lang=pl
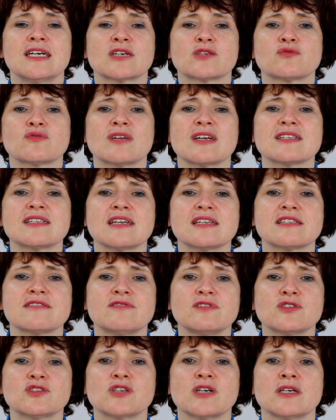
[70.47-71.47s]
która
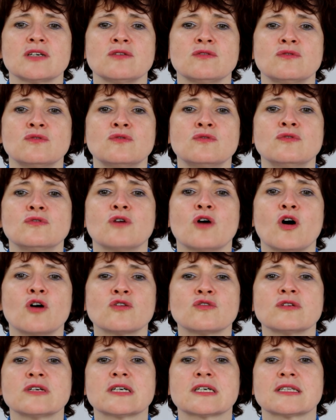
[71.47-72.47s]
zazwyczaj u
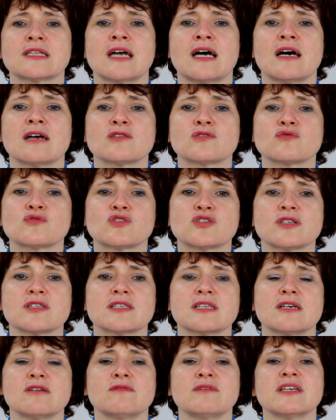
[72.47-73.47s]
chorych na
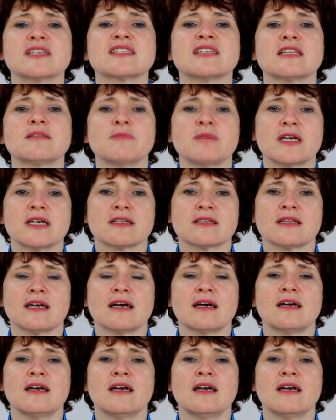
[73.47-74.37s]
cukrzycę jest nadmierna.